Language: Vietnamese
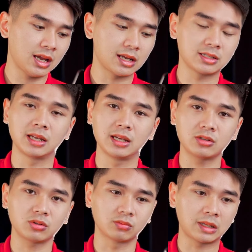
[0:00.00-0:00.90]
hạn chế
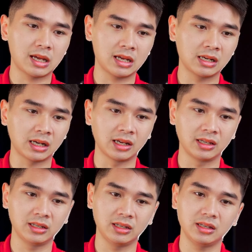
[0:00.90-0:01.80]
cho chúng ta
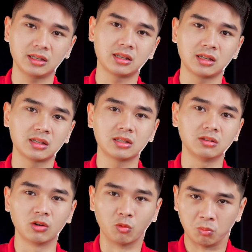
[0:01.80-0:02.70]
cái
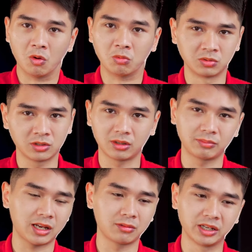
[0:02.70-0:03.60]
sự lùng bùng trong
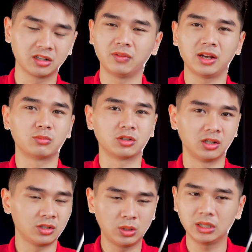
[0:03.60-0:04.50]
âm thanh mình không phải là một
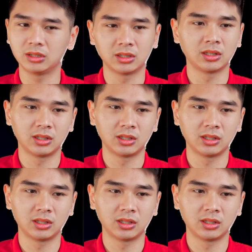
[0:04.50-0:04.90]
người chuyên